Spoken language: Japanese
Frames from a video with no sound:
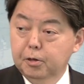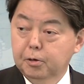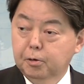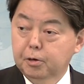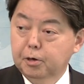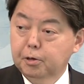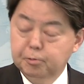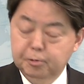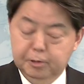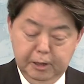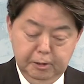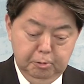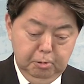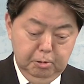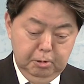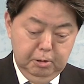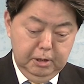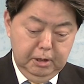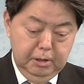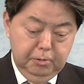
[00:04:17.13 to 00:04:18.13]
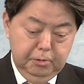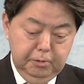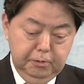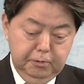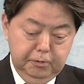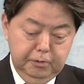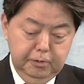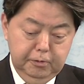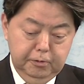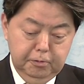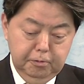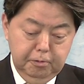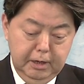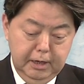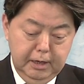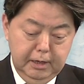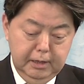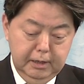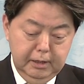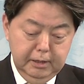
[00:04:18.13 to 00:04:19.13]
これを受け取ったという事実
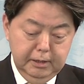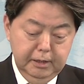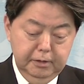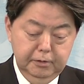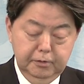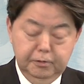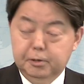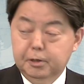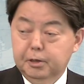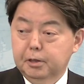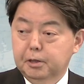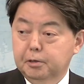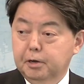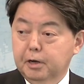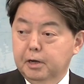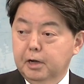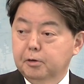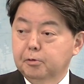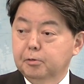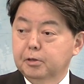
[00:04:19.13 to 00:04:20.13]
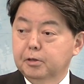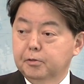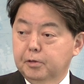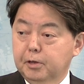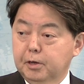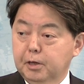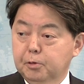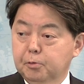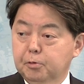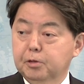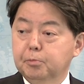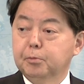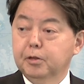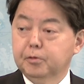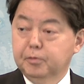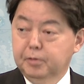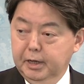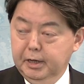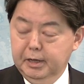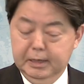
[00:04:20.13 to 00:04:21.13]
は現時点では確認されておりま
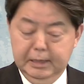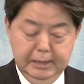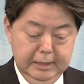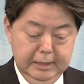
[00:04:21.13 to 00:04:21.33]
せん。